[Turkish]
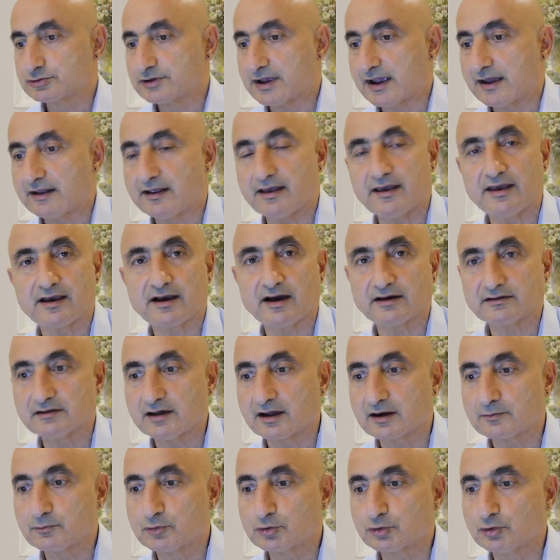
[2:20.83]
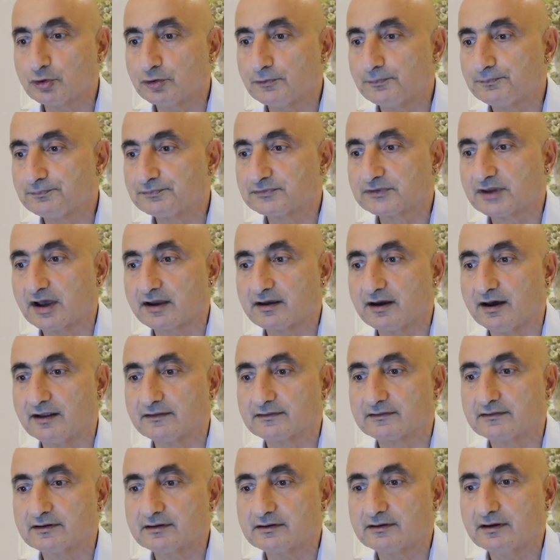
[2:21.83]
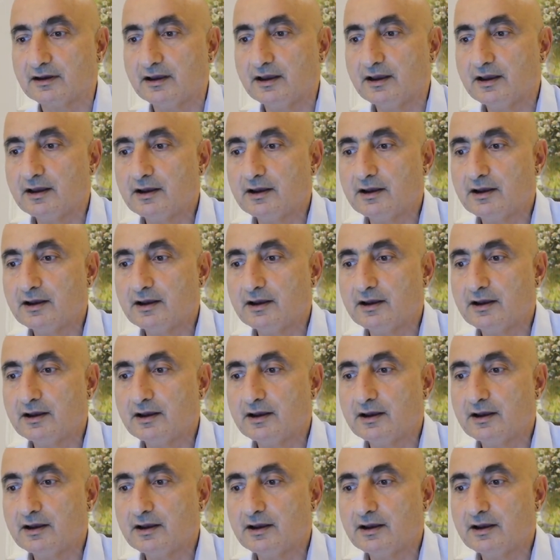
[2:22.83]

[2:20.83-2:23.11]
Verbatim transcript: TL'ye kadar bugün dayandık.